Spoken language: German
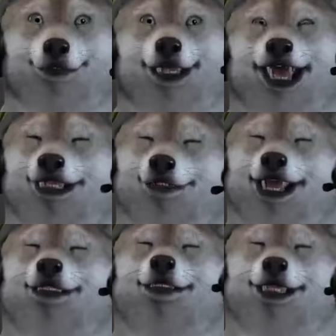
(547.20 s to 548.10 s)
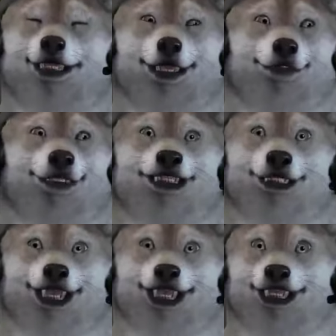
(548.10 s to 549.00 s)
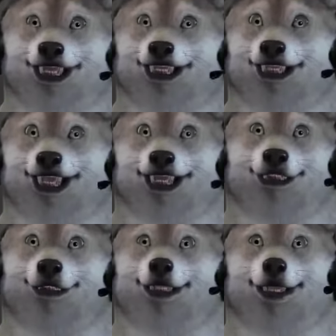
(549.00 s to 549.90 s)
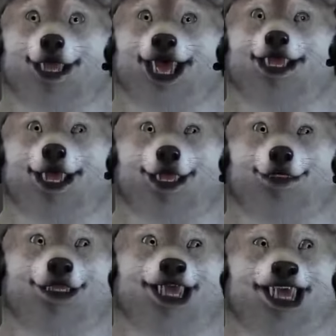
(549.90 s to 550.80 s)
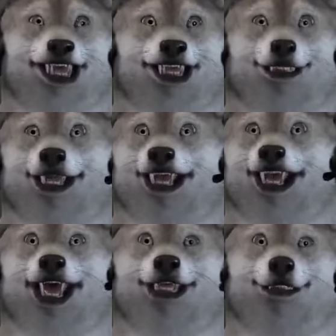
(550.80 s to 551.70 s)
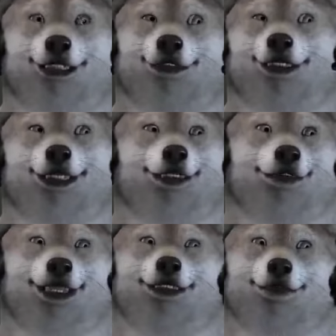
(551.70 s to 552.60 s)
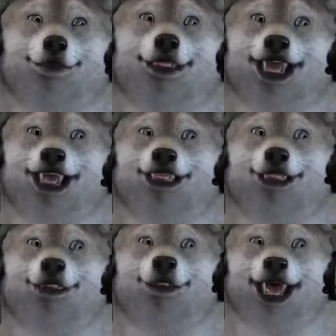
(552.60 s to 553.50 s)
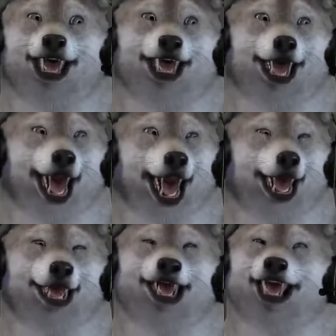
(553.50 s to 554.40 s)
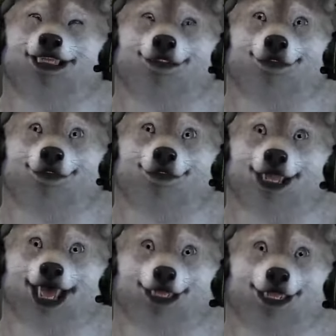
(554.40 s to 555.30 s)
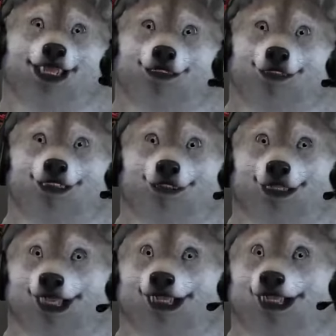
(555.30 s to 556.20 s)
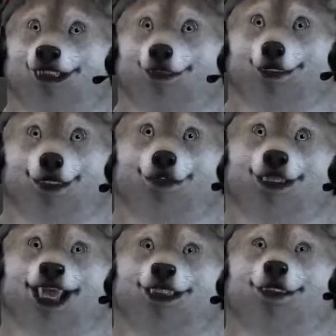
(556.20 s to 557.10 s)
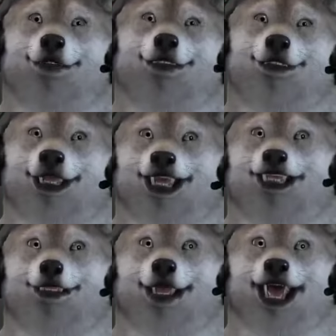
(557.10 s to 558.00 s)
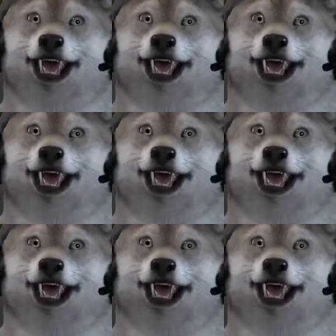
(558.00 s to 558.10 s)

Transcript: am Samstag kommen jeweils ein ETS 2 Video, auch um 16 Uhr. Also die Videos kommen immer um 16 Uhr. Und ähm, am Samstag bin ich dann auch noch immer live ab 20 Uhr.